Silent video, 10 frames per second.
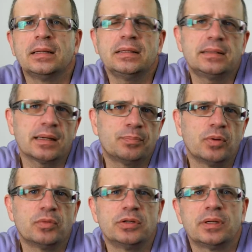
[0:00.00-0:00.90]
i tak
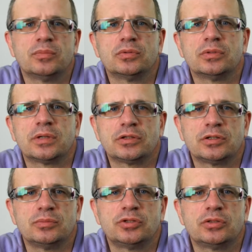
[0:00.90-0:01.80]
po mojemu, no
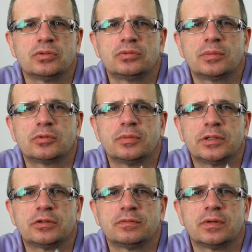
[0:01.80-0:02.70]
raczej musi to
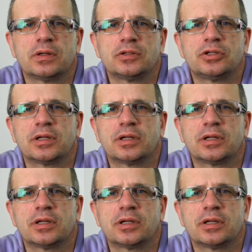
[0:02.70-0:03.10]
udokumentować